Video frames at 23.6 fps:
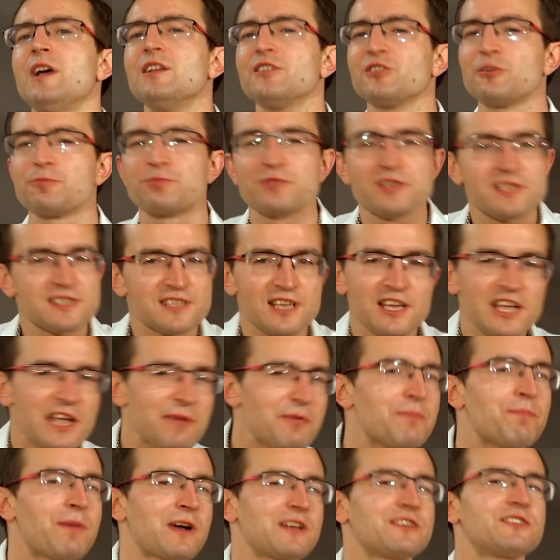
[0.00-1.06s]
to
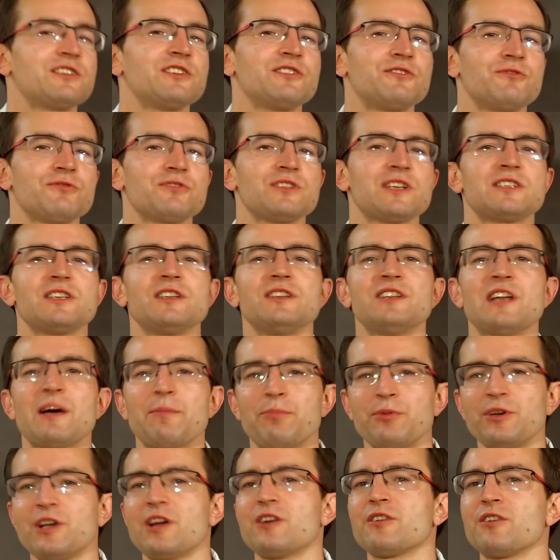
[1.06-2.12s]
przestajemy patrzeć już na ten
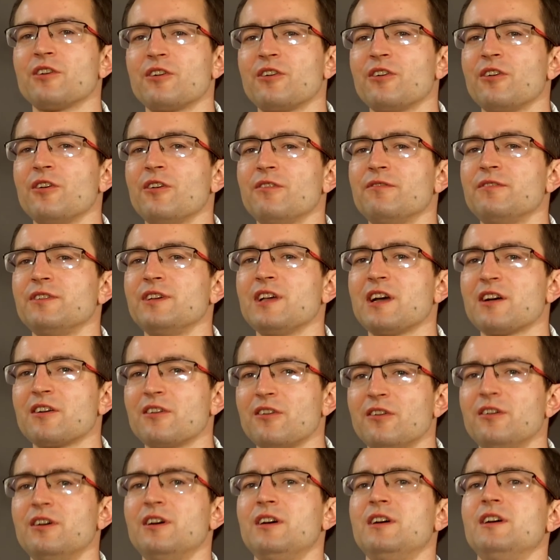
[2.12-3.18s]
napój alkoholowy
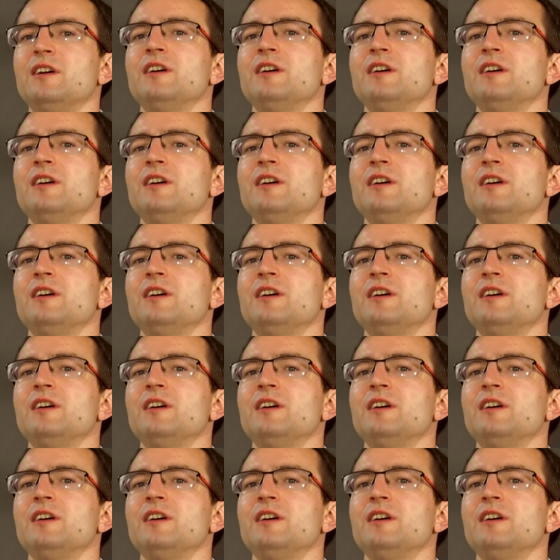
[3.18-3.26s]
jako